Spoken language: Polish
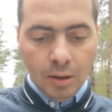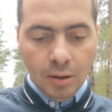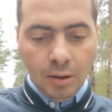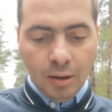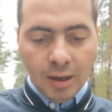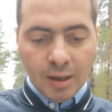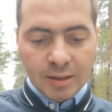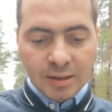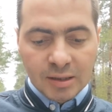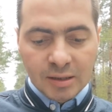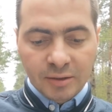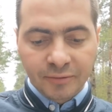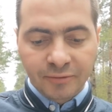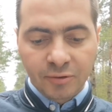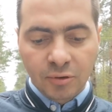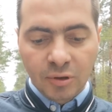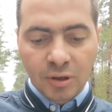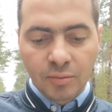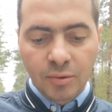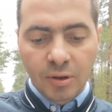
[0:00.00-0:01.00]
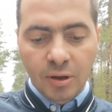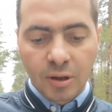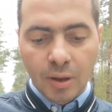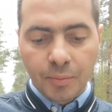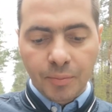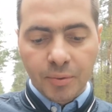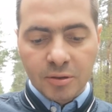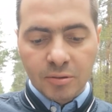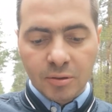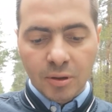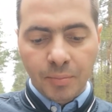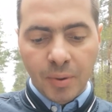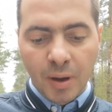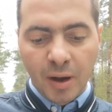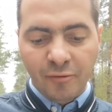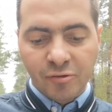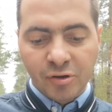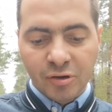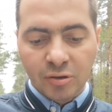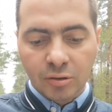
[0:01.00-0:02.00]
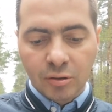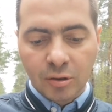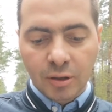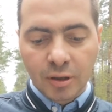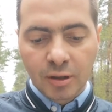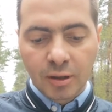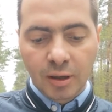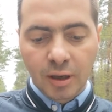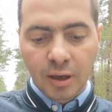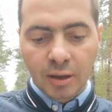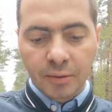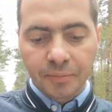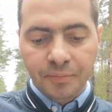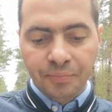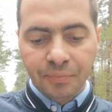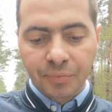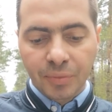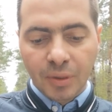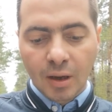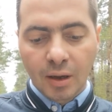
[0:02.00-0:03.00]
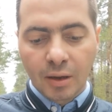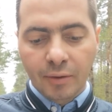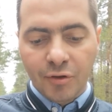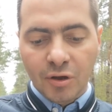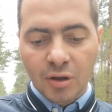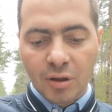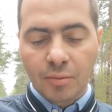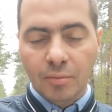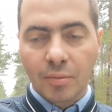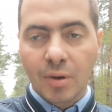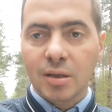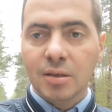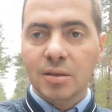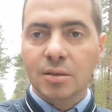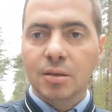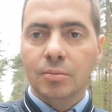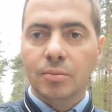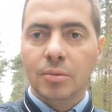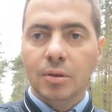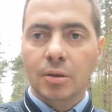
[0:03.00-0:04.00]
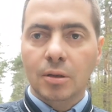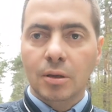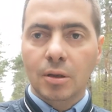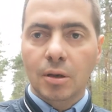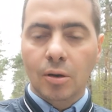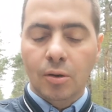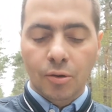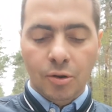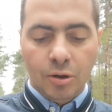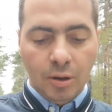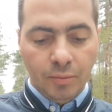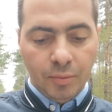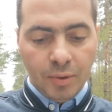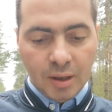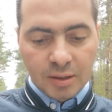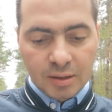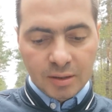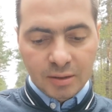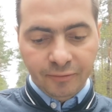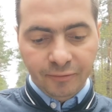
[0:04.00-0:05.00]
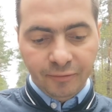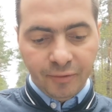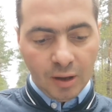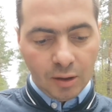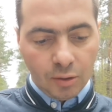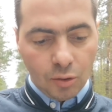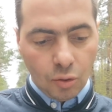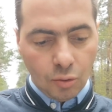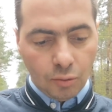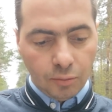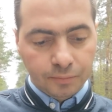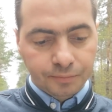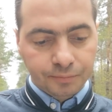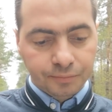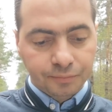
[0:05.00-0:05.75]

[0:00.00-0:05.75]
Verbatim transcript: oraz w drugim liście apostoła Pawła do Koryntian w 17 i 18 wierszu.